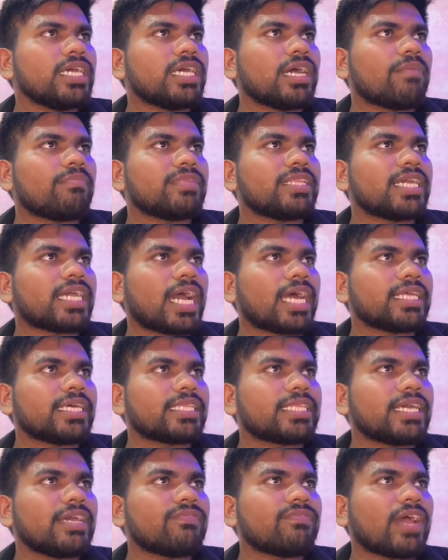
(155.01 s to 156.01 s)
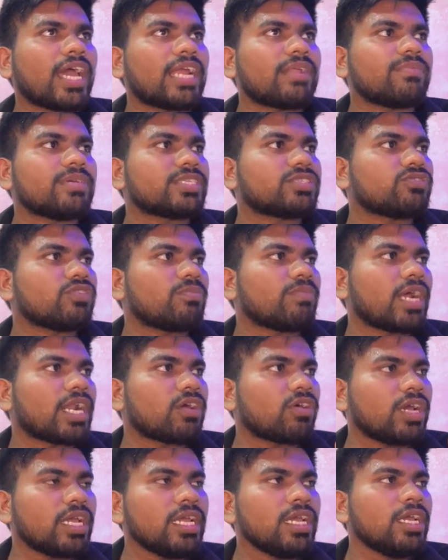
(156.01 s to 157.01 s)
हम दिखा देते हैं फायरबेस जो हमारा
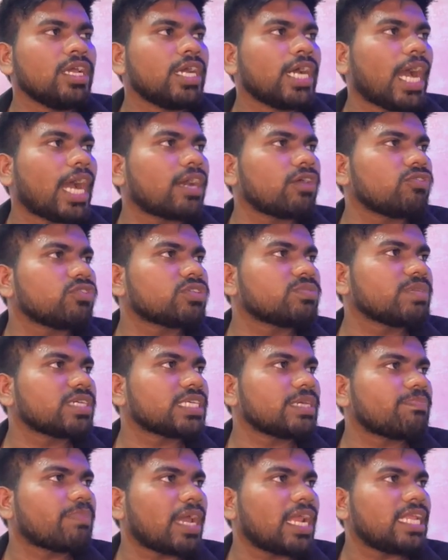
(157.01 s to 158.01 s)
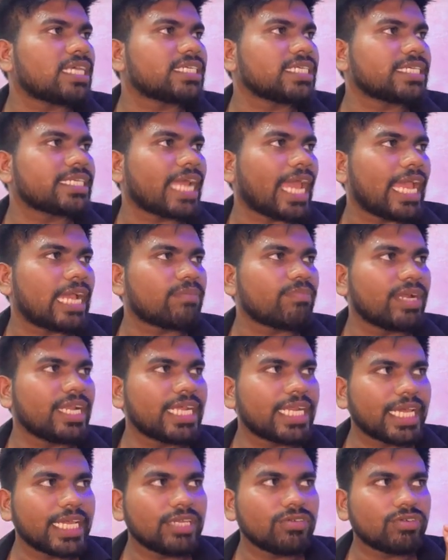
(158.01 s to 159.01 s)
करना है अगर उसमें से पहले से टैग
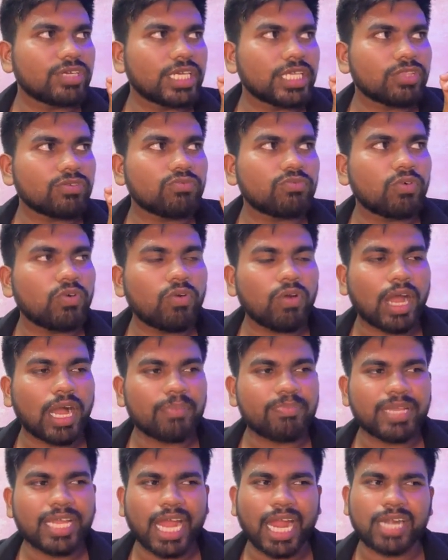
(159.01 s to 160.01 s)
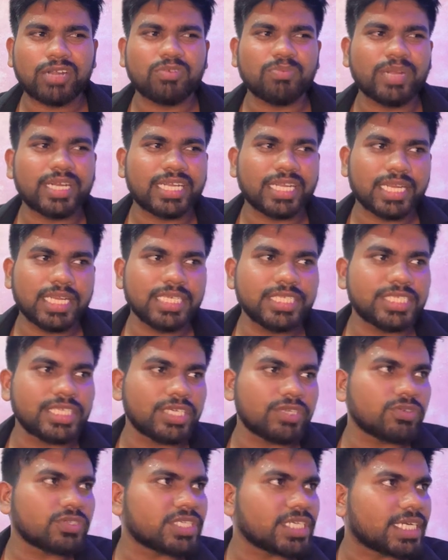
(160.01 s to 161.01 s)
बने नहीं होंगे तो वो वहाँ पे ऑटोमेटिकली
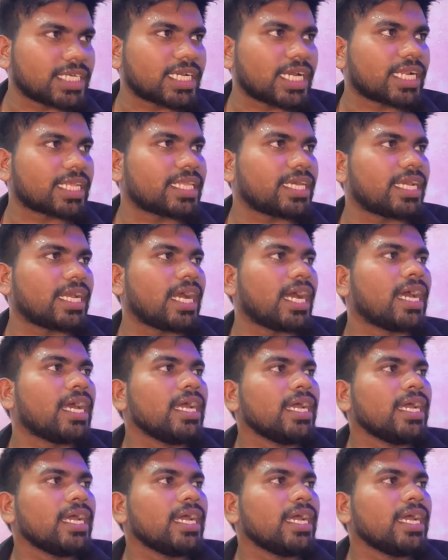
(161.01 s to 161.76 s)
ज़ीरो सेट कर देगा